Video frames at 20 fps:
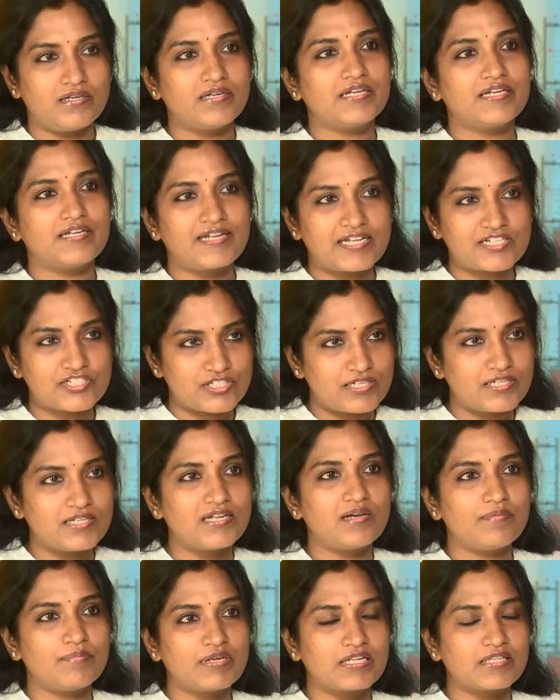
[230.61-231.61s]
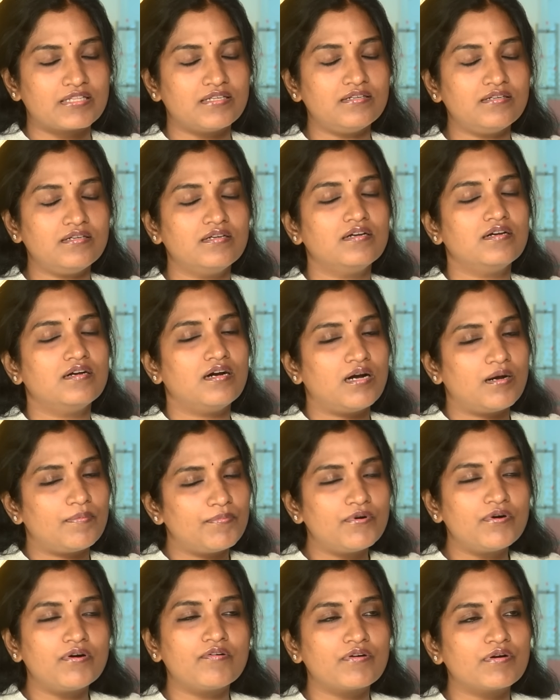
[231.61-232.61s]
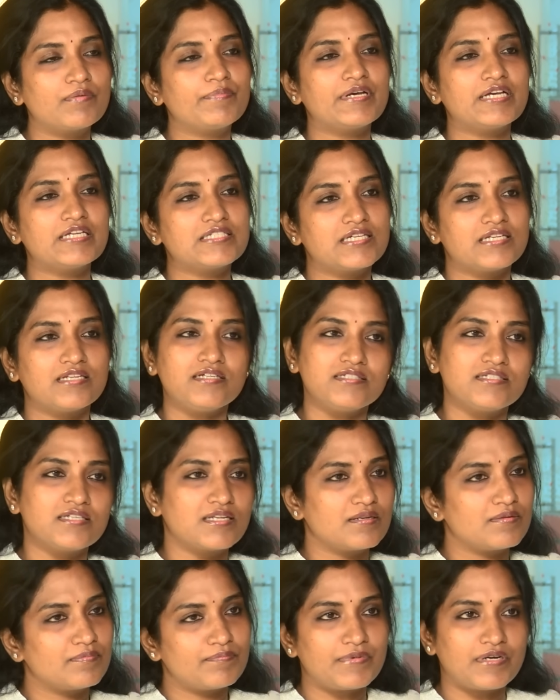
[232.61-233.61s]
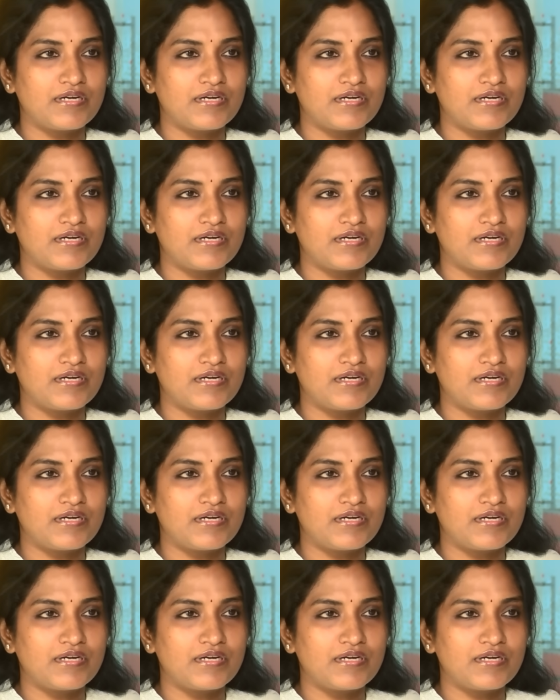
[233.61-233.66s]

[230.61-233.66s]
இன்ட்ராக்ஷன் இல்லாமல் இருந்தேன் அப்போ அவங்க பேசையில் சரி